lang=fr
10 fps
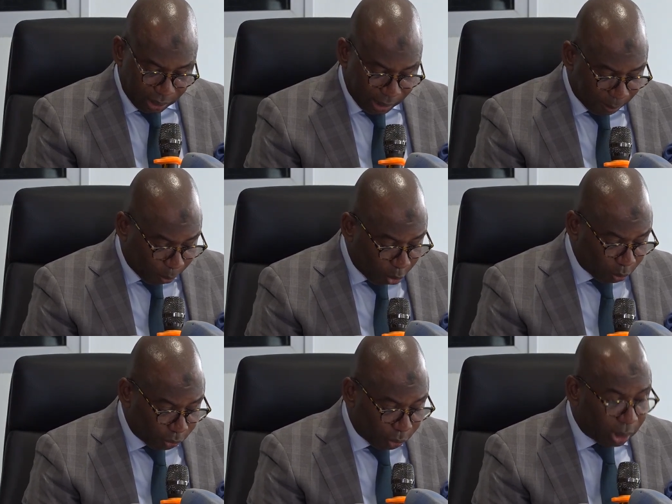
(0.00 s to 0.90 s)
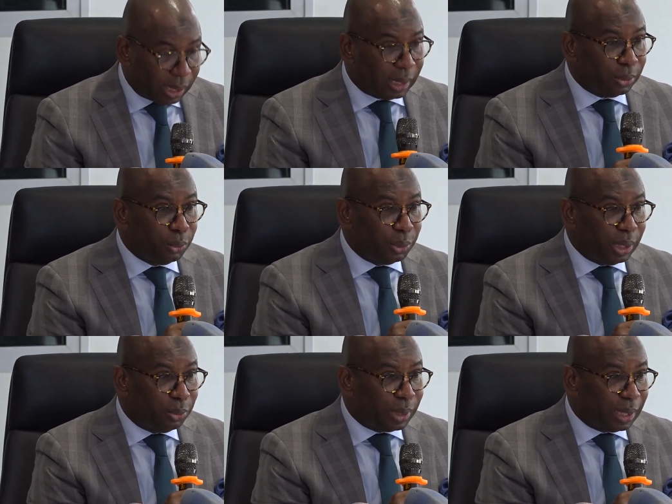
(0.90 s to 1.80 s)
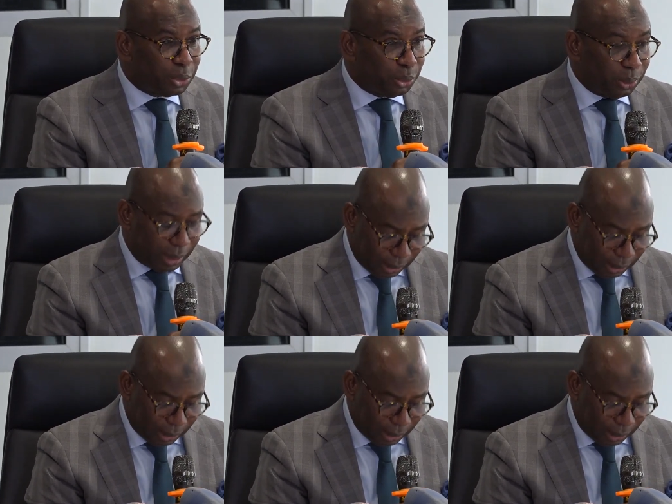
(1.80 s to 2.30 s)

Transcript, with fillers: et à promouvoir une éducation